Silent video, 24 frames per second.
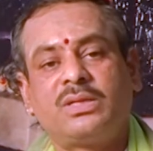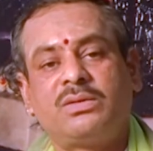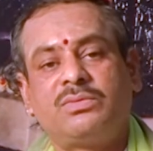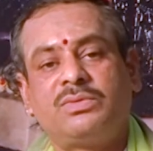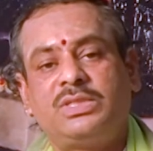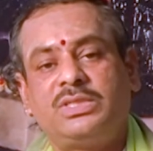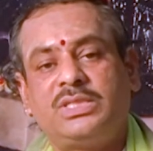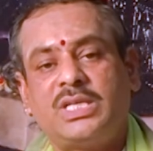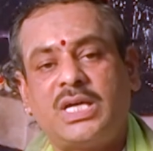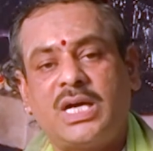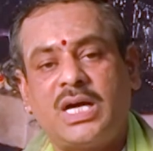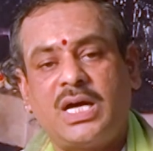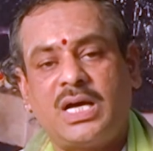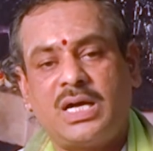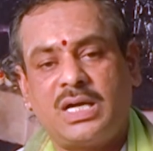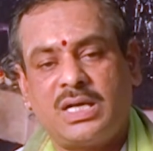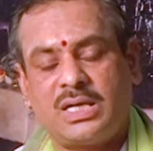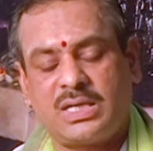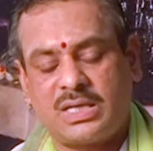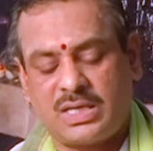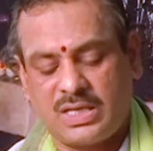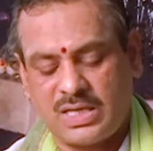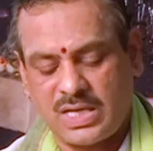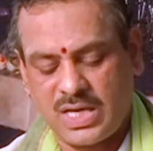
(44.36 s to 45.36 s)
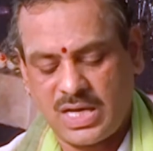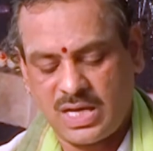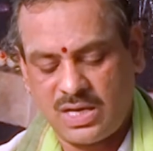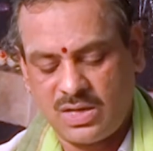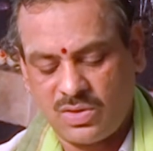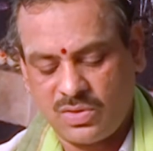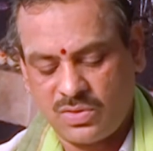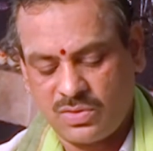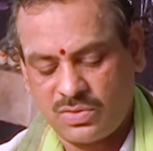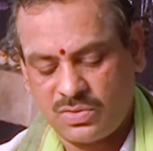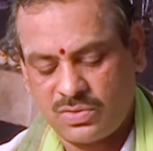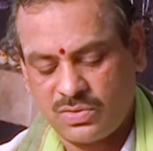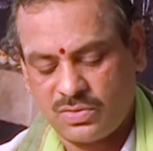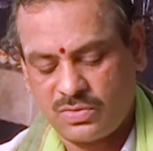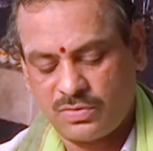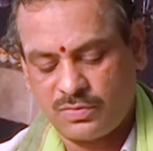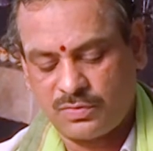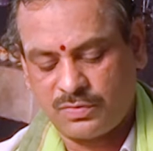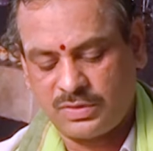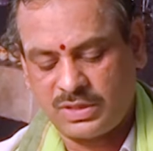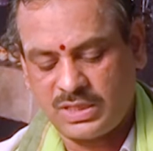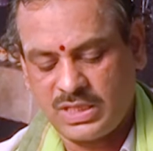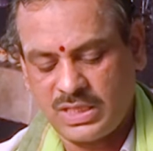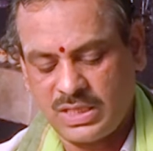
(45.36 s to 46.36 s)
విద్యా రంగాల్లో
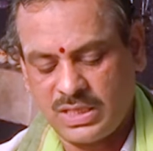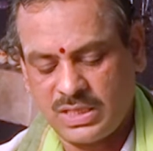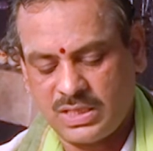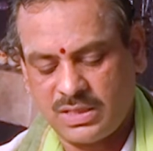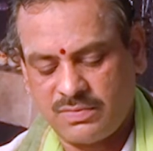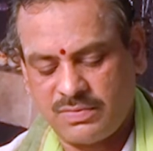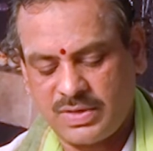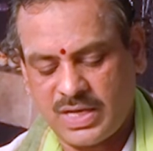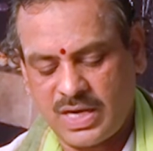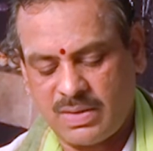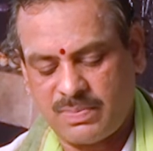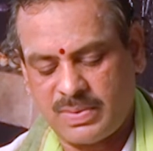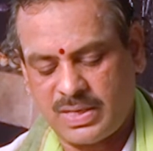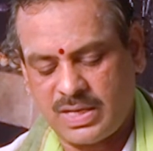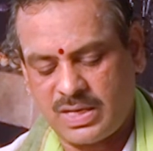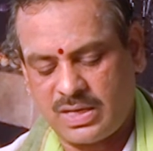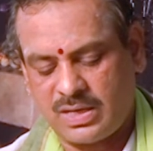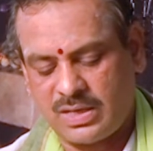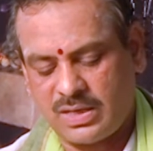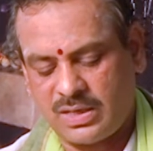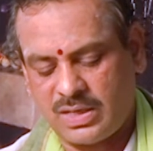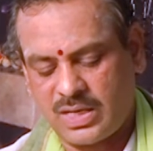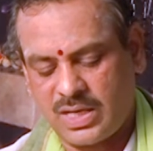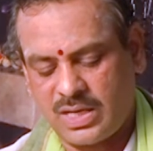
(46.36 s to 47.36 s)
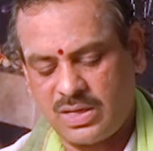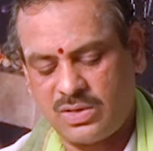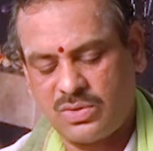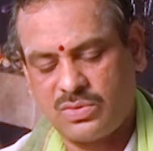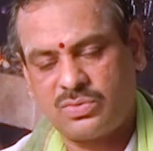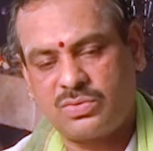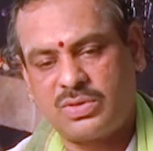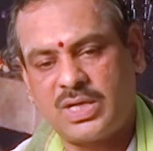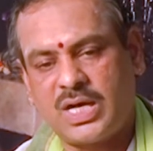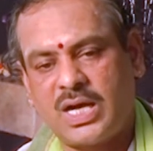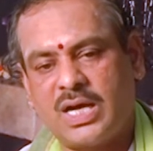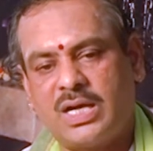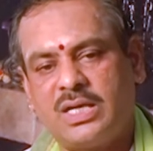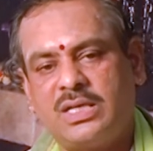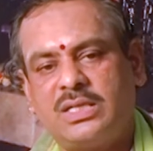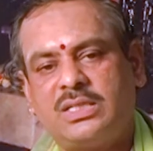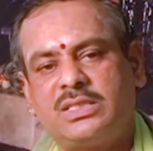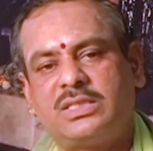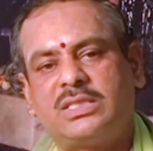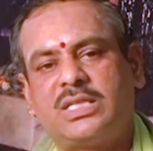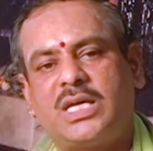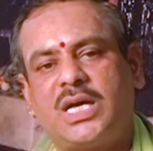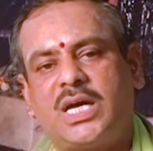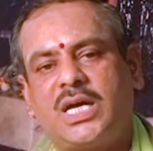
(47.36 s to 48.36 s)
వృత్తి వ్యాపార రంగాల్లో కూడా
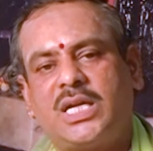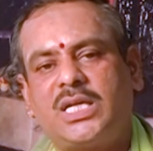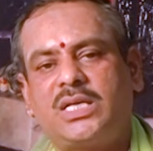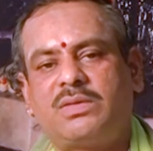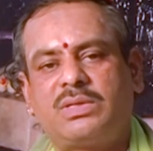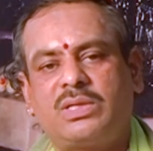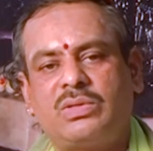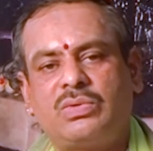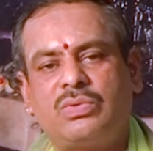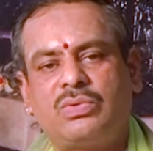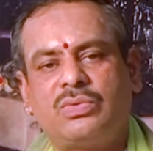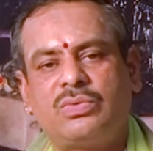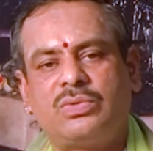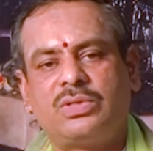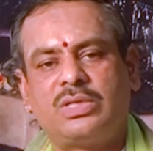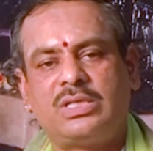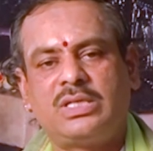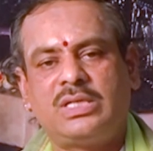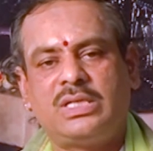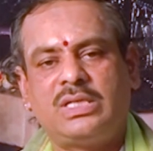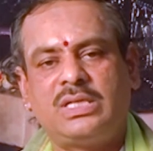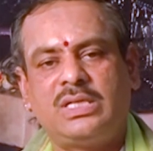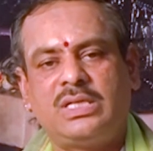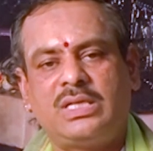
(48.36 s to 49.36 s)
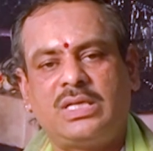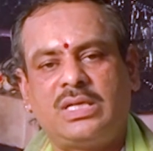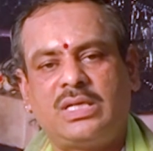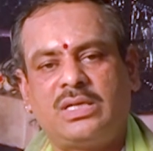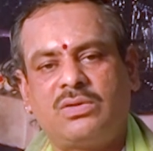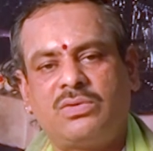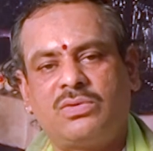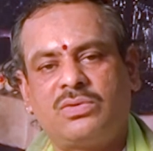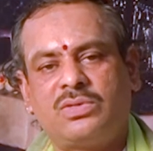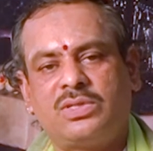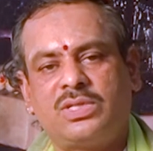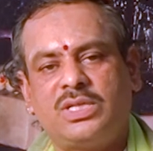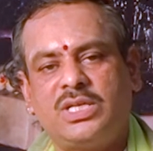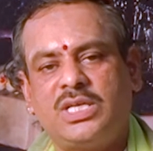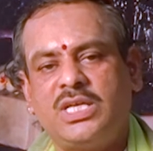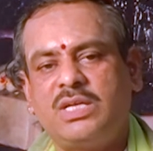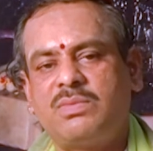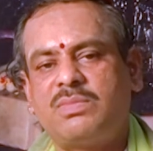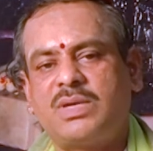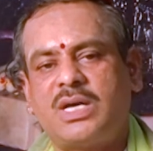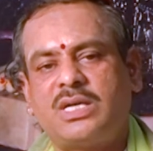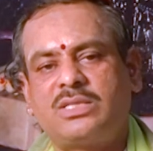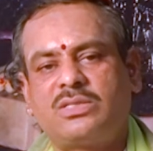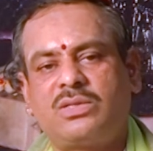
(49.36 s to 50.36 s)
చాలా వరకు ఈ నెలలో ఈ
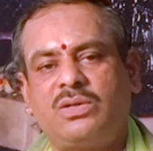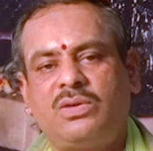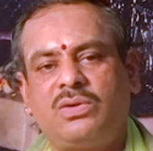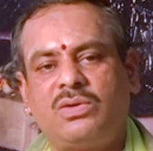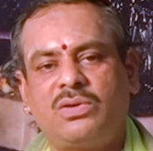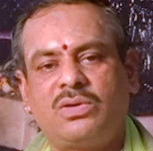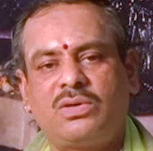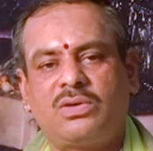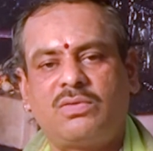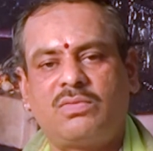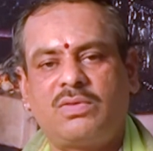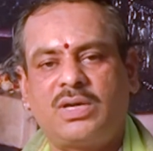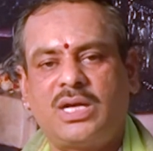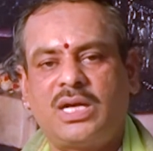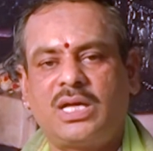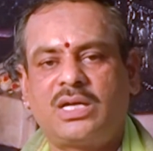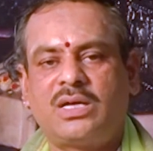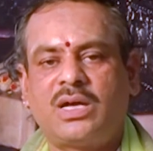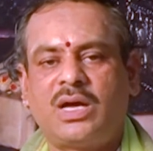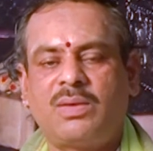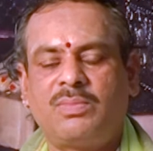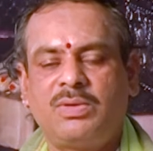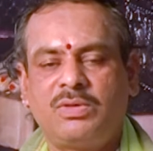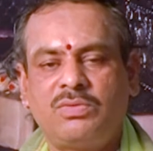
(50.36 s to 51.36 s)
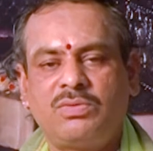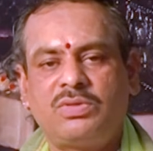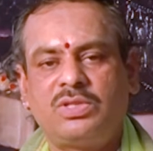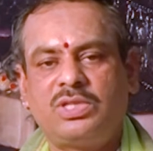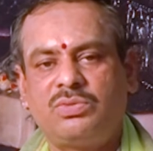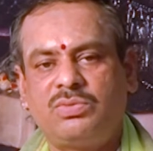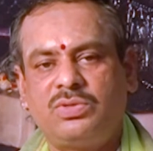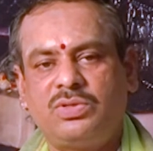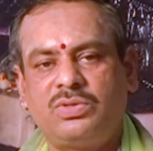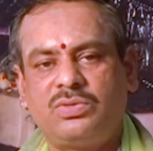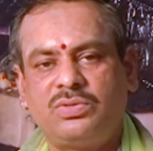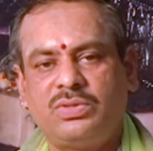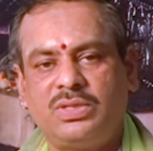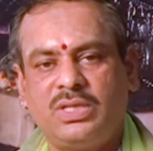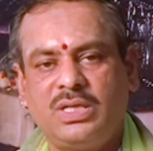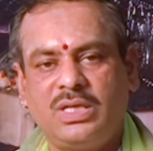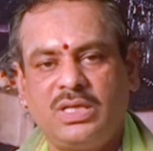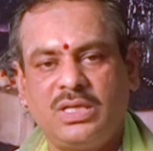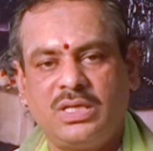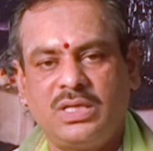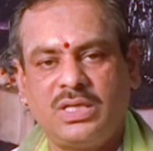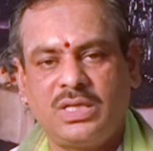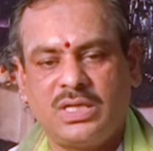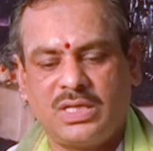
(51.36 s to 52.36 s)
మాసంలో వాళ్ళకు అభివృద్ధి
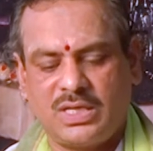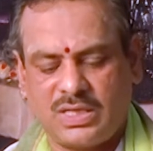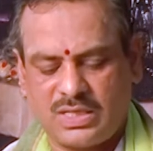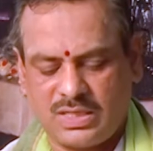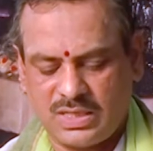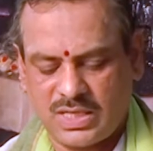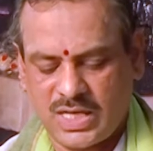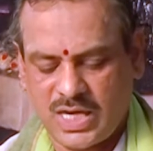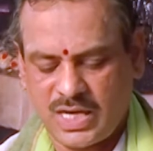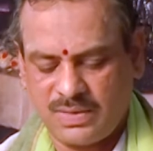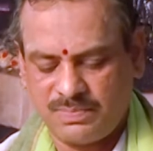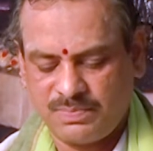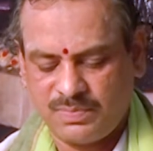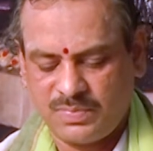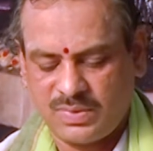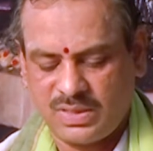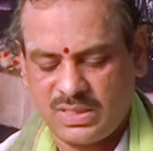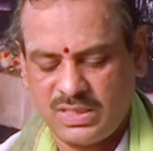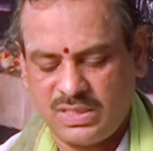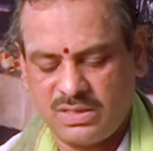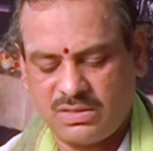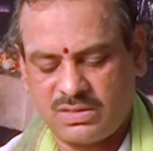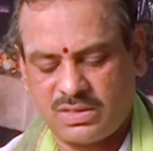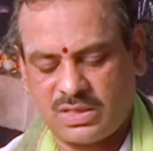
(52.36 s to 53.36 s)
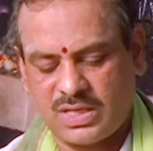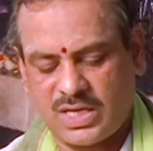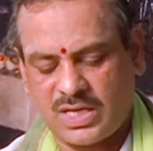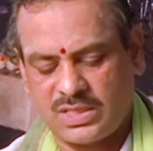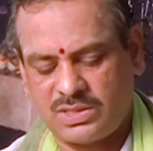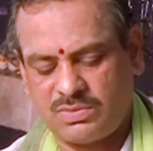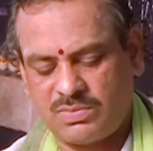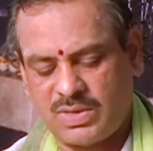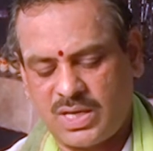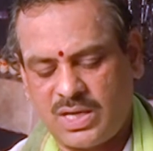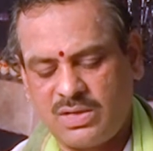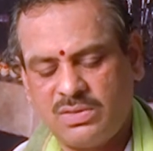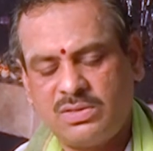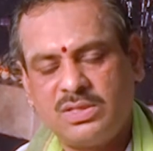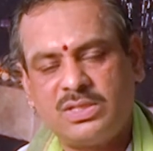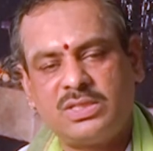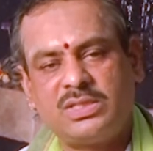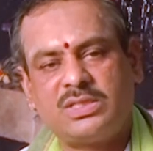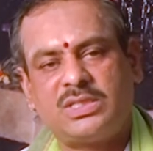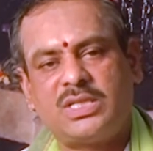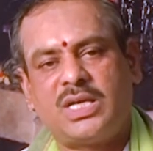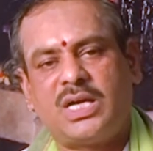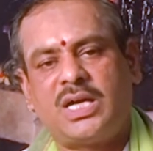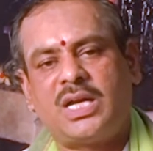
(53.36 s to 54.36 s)
ఉంటుంది కనుక ఈ యొక్క రాశి వాళ్ళు
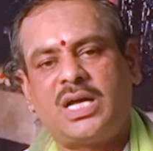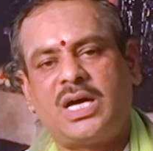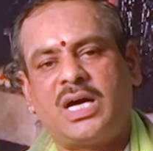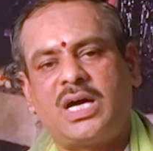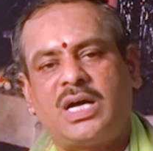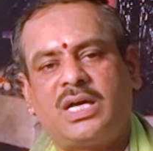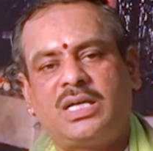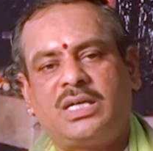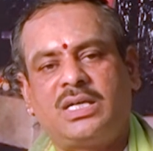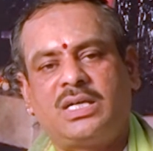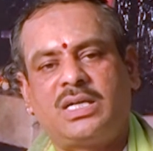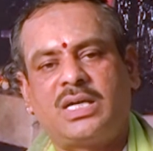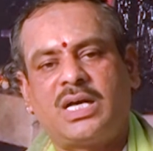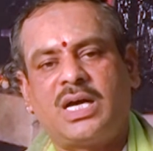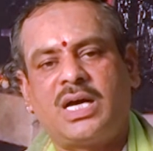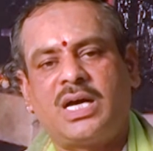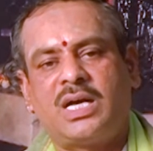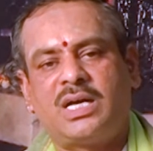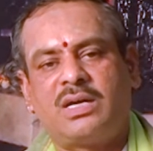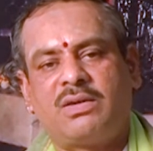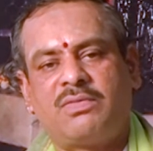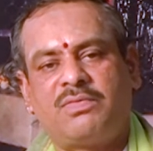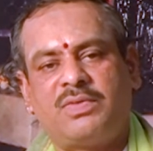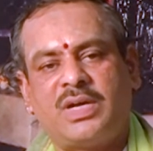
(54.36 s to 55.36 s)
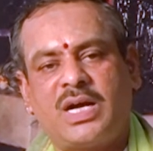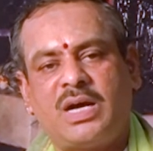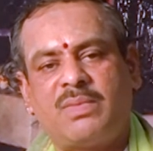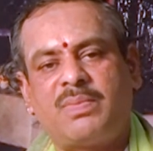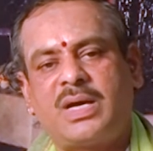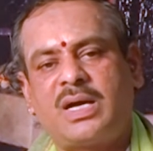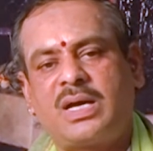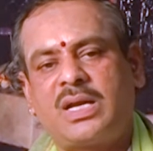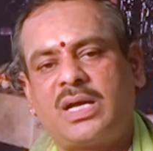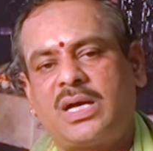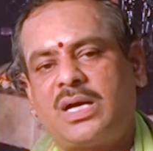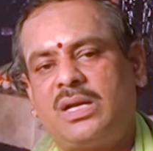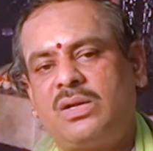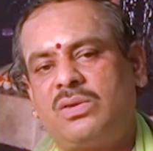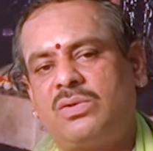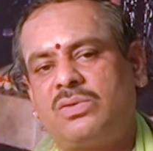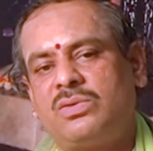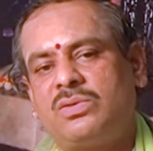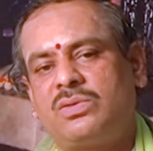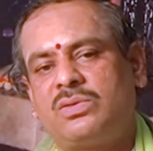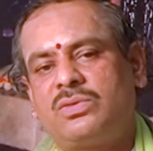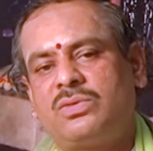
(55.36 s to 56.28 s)
చాలా ఆ యొక్క వ్యాపారాల్లో